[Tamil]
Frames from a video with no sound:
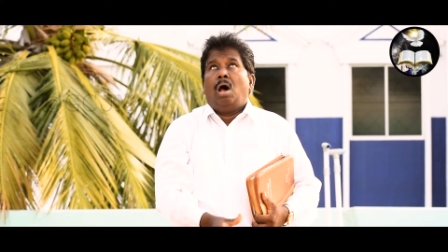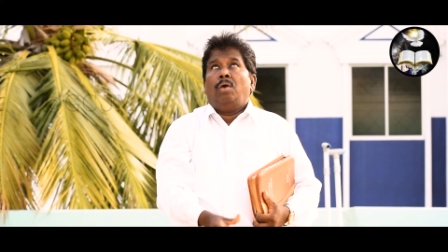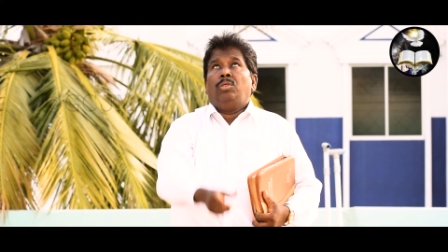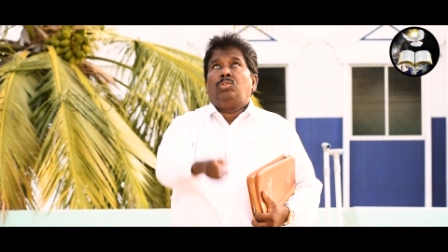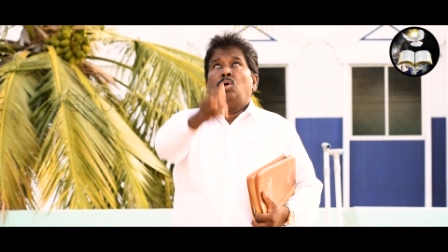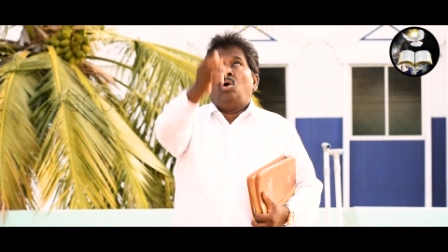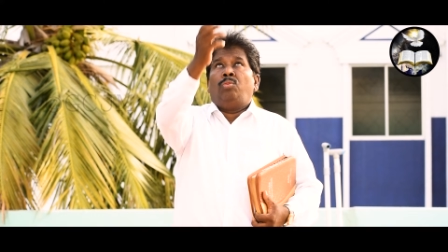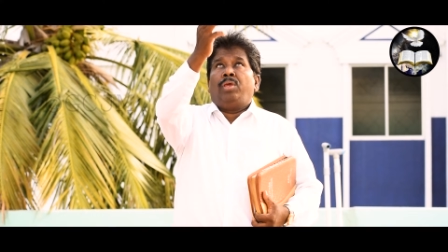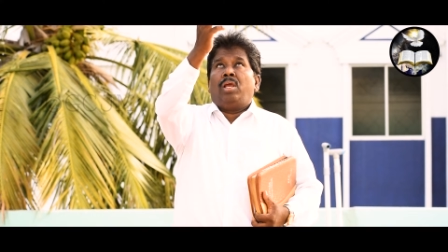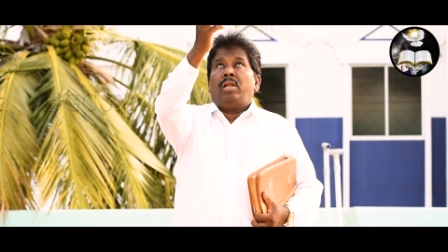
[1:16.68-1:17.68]
அது
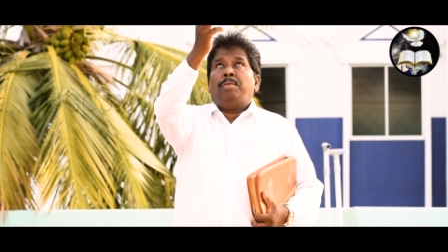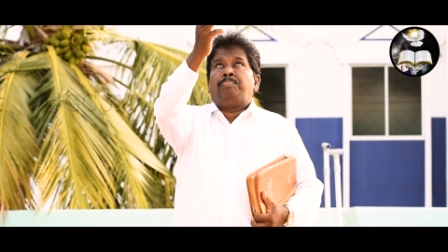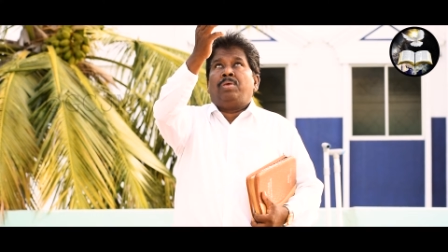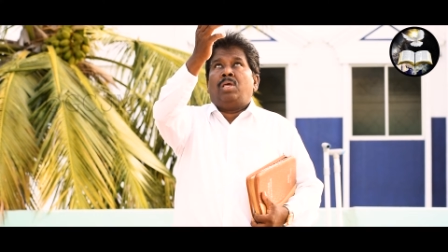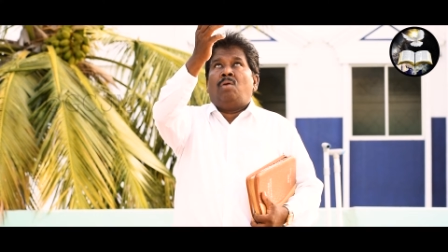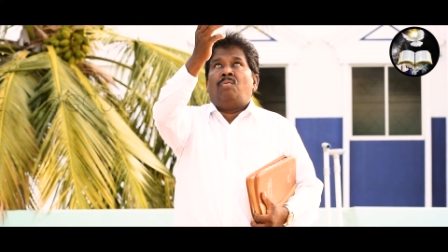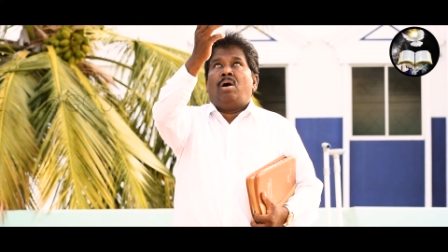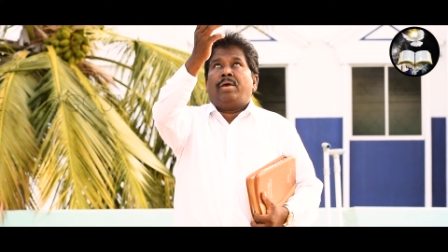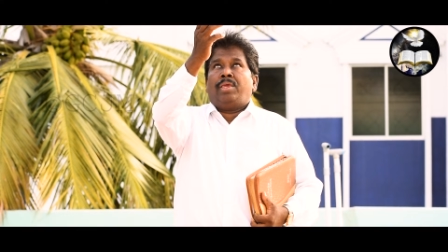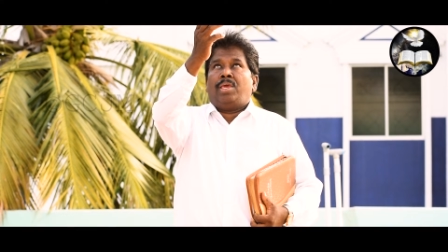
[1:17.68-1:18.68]
ஜோதிகளின்
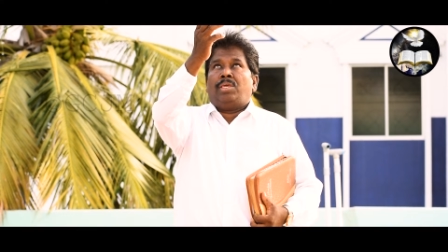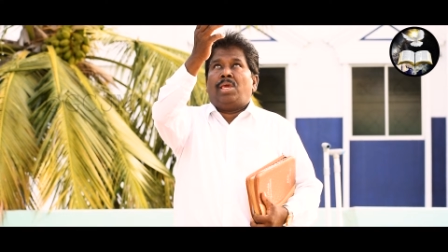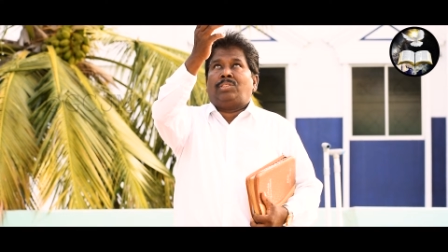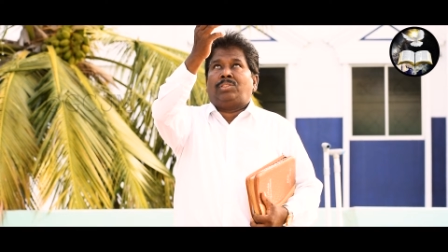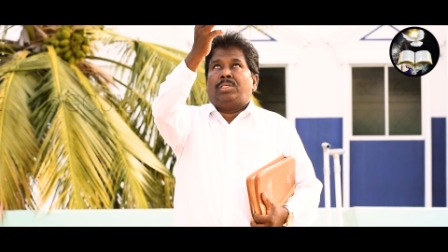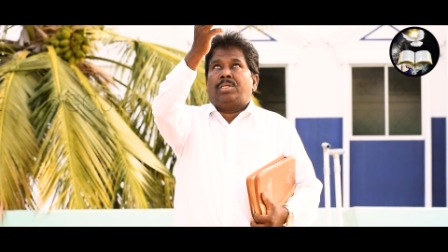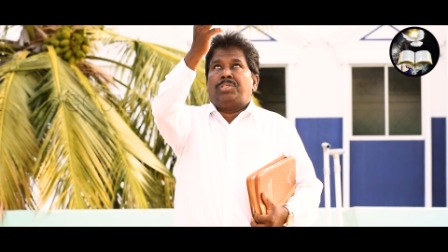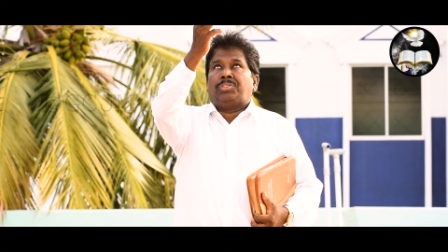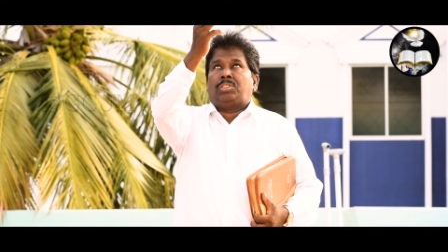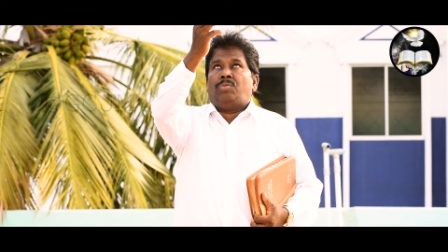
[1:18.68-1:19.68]
பிதாவாகிய இயேசு
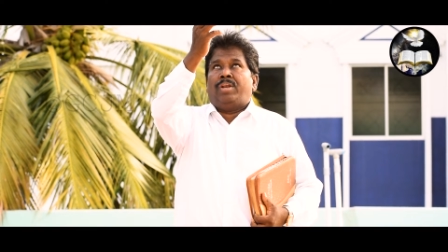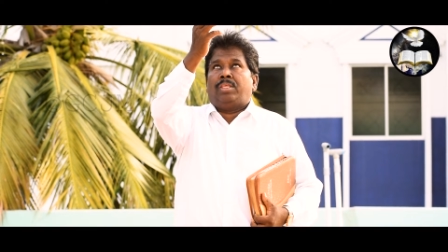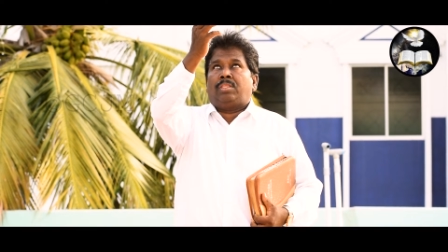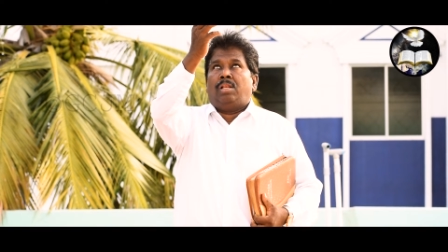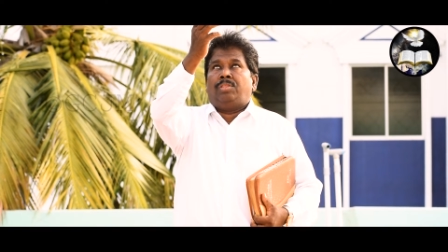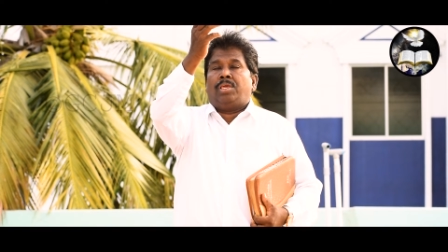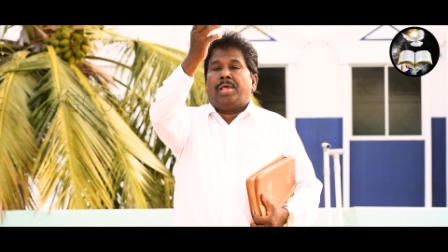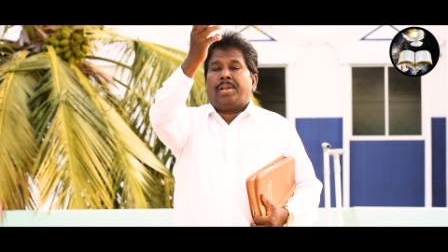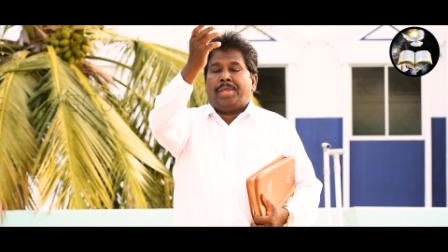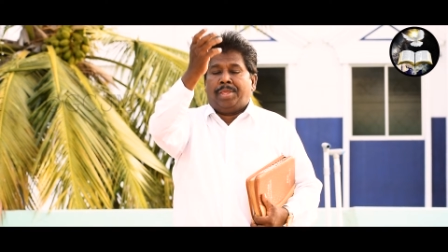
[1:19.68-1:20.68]
கிறிஸ்துவனிடத்திலிருந்து
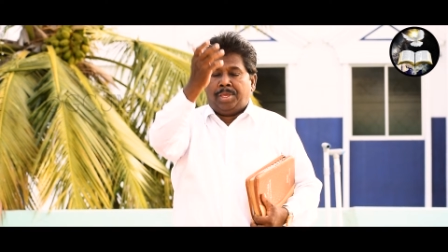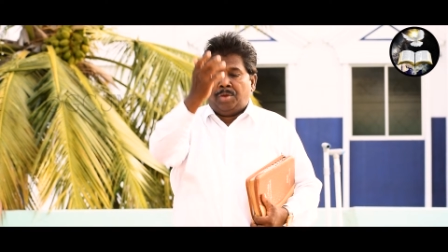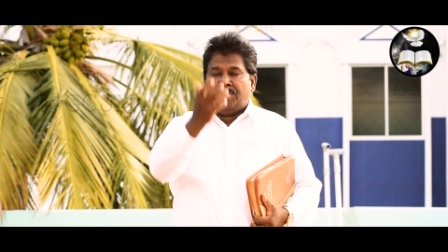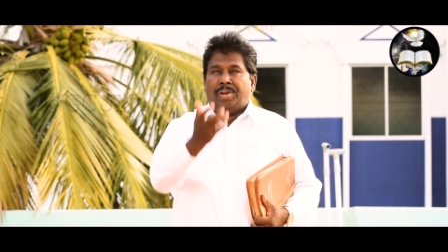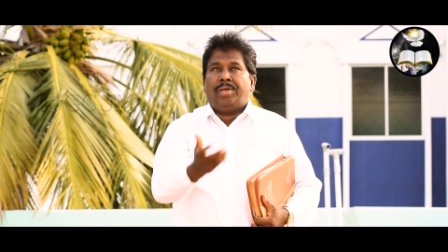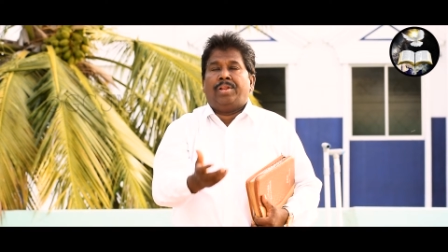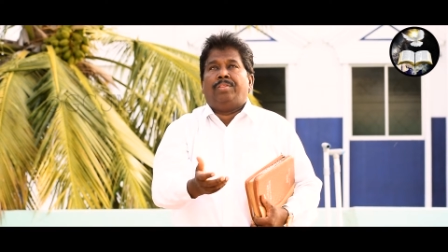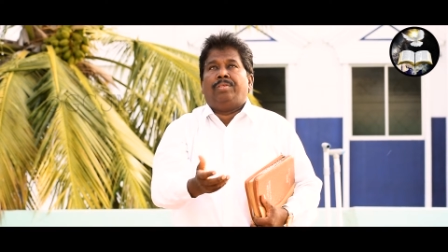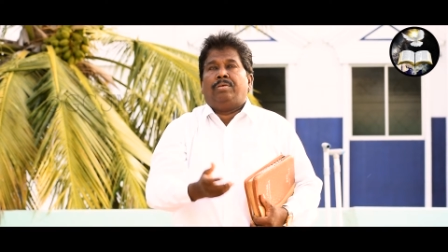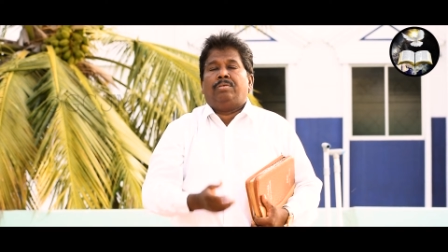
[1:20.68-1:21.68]
இறங்கி வருகிறது